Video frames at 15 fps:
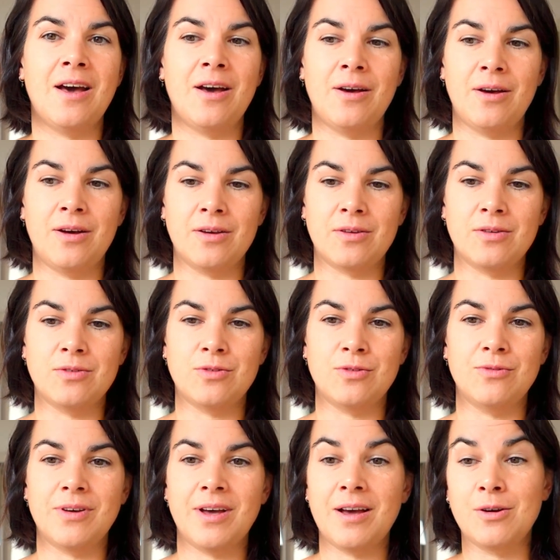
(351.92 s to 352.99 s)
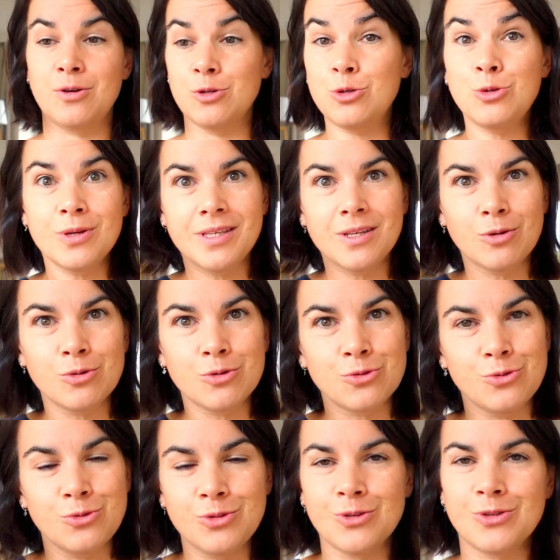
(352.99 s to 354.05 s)
euh, que tu vas euh, suer des grosses
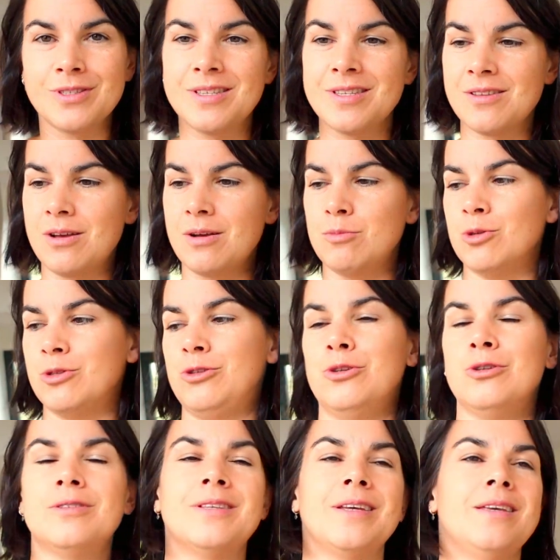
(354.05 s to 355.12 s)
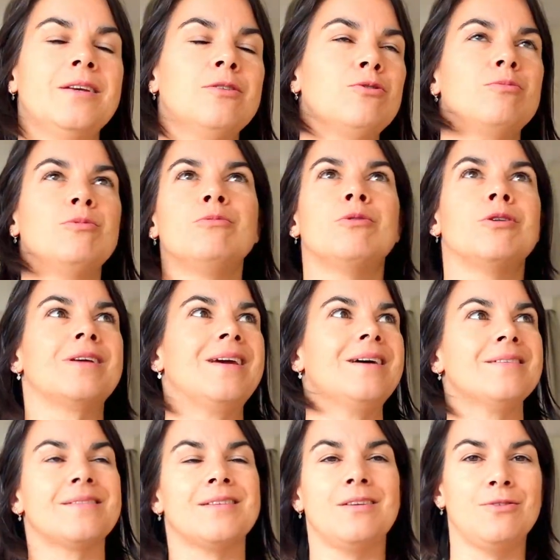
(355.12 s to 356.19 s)
gouttes en disant ⁇ Ah mon dieu, ça y est, tout le monde me
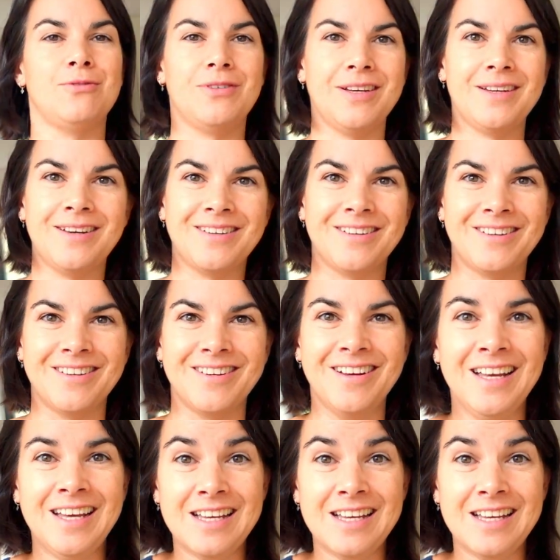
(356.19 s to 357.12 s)
regarde, c'est l'enfer, euh,